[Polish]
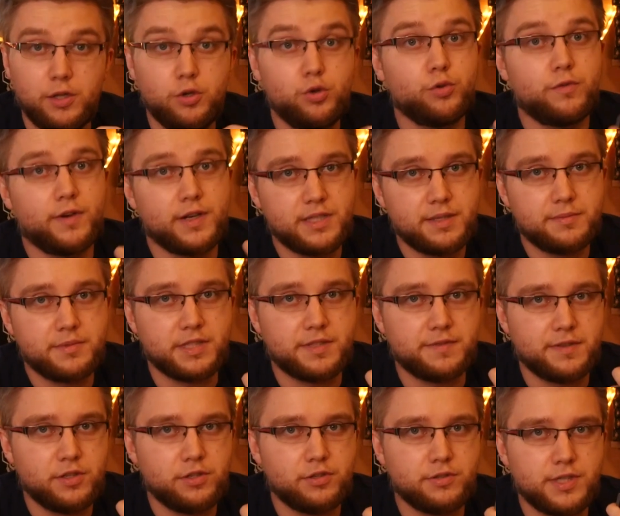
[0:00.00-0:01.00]
i uważam za
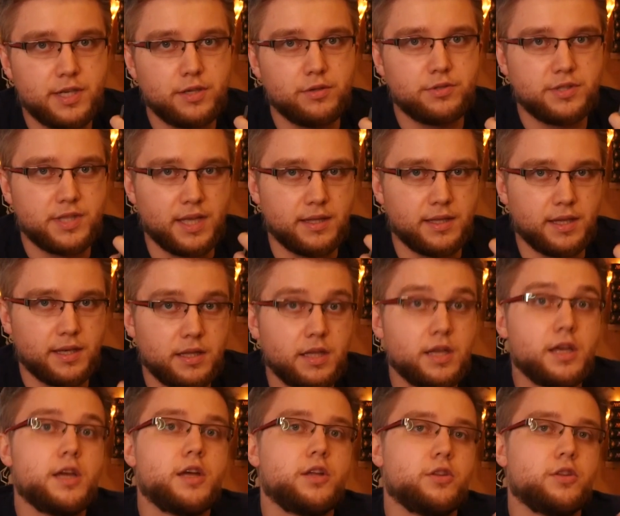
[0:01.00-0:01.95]
swego rodzaju standard,